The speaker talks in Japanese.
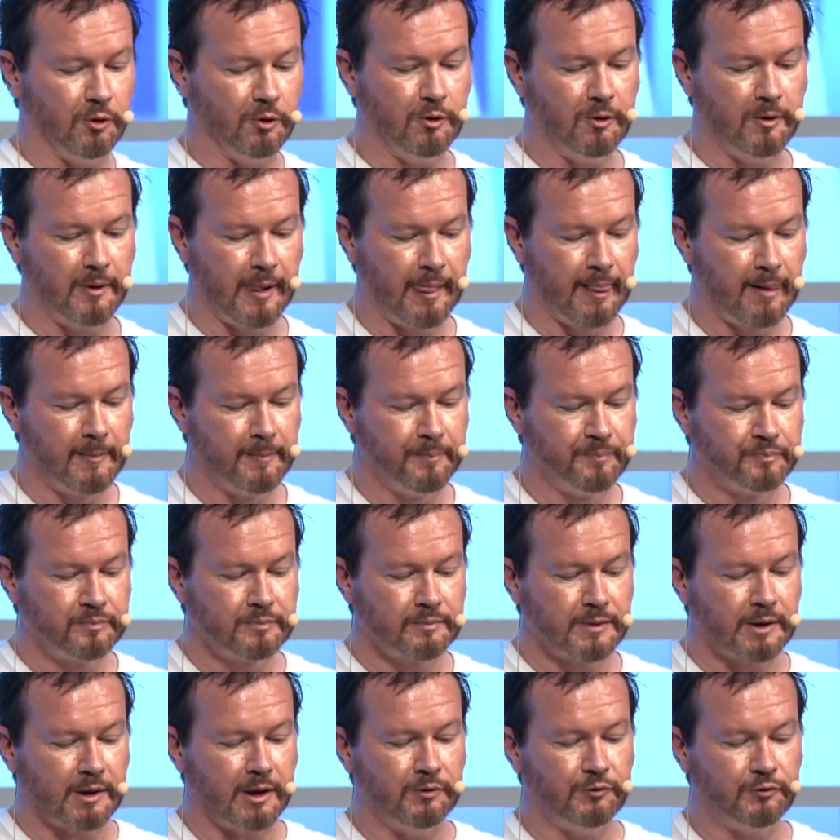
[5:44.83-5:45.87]
そしてその
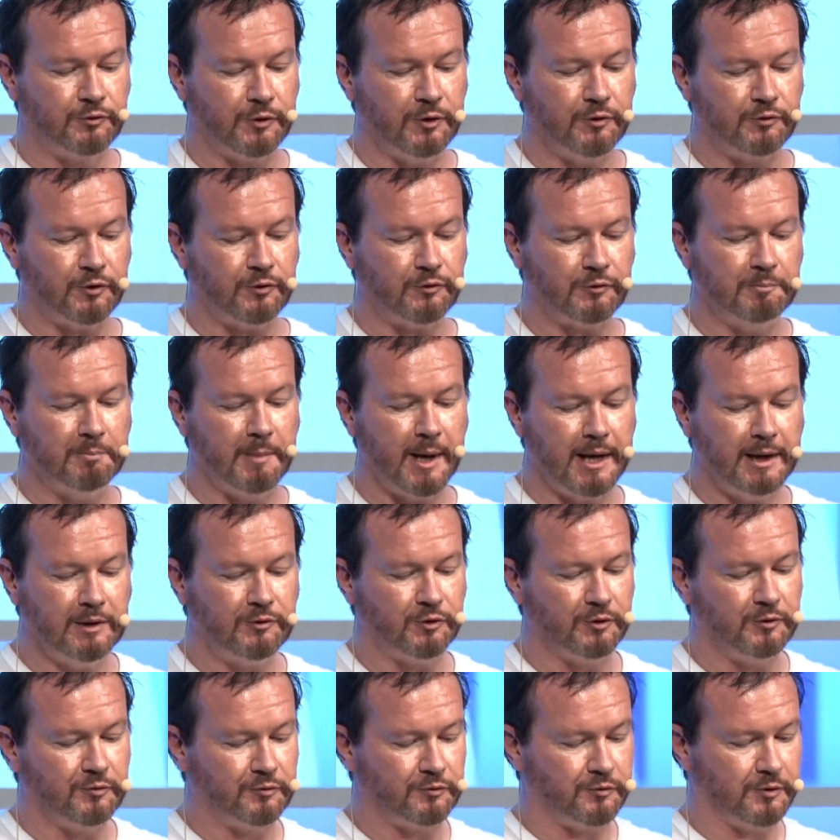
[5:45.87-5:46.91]
何のためなのか
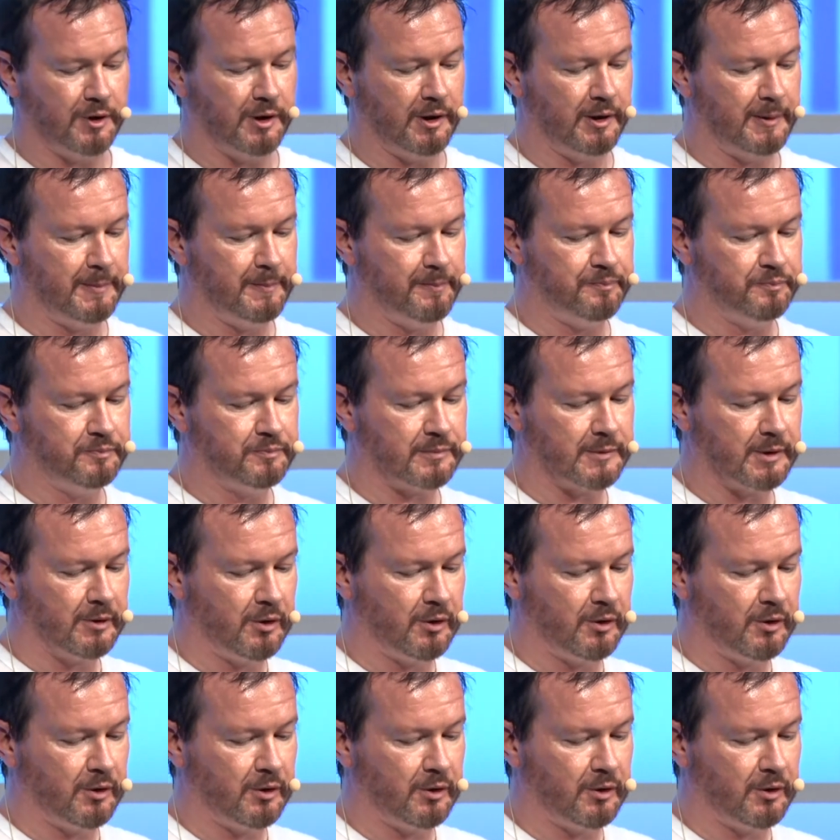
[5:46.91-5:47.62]
ということです。